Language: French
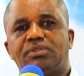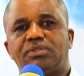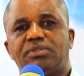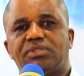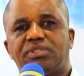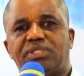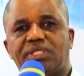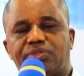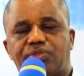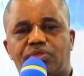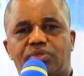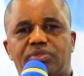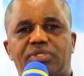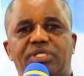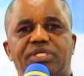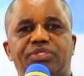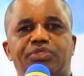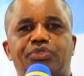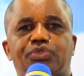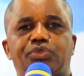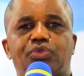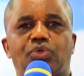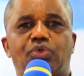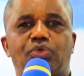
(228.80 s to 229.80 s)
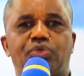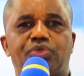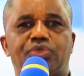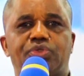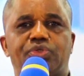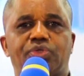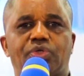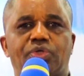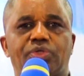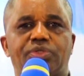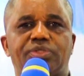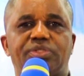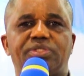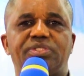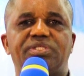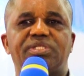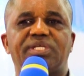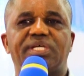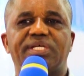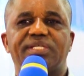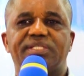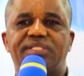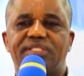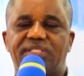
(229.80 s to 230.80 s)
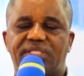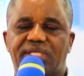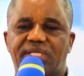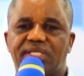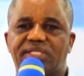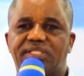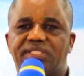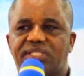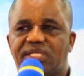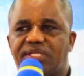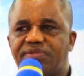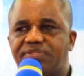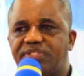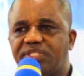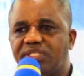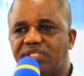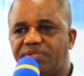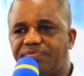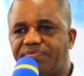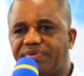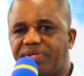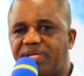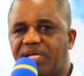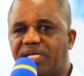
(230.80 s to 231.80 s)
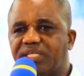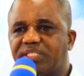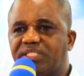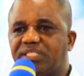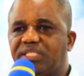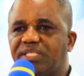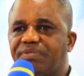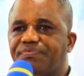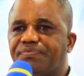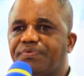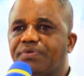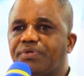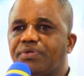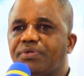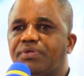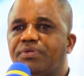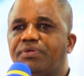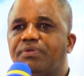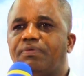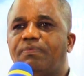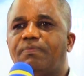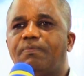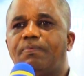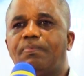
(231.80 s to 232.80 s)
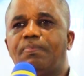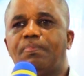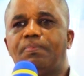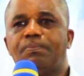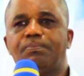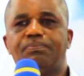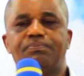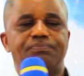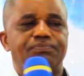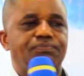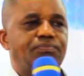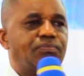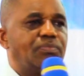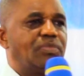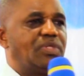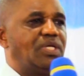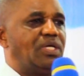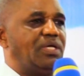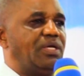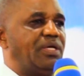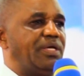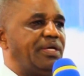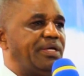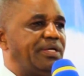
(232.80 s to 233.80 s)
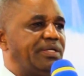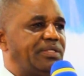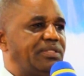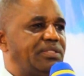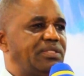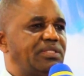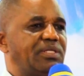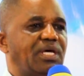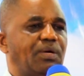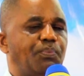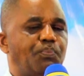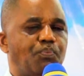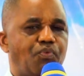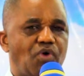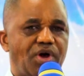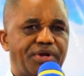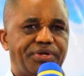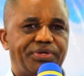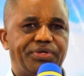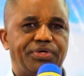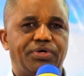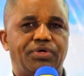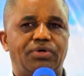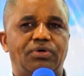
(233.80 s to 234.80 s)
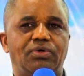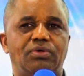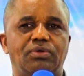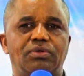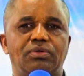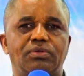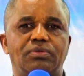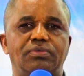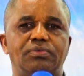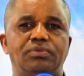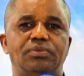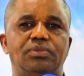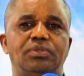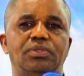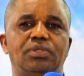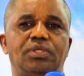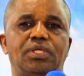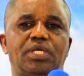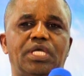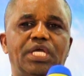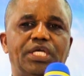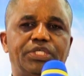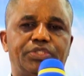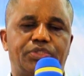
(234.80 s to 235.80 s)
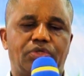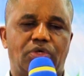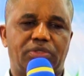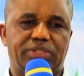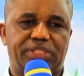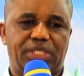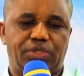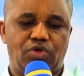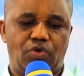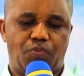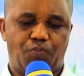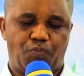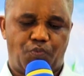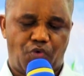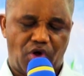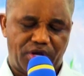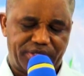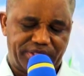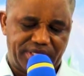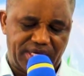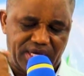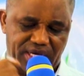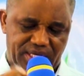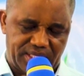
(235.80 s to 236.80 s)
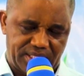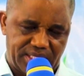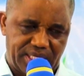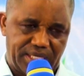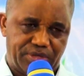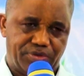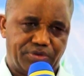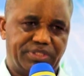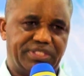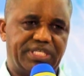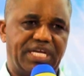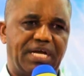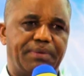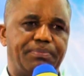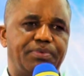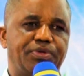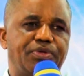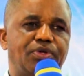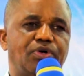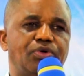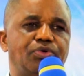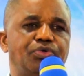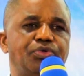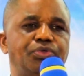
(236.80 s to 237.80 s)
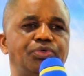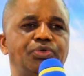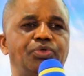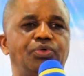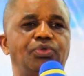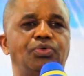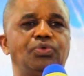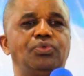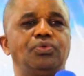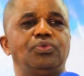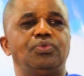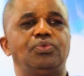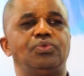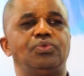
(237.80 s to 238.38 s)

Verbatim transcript: Ce sont des choses très, très, très significatives et très poignant, qui sont poignarder le diable dans le dos.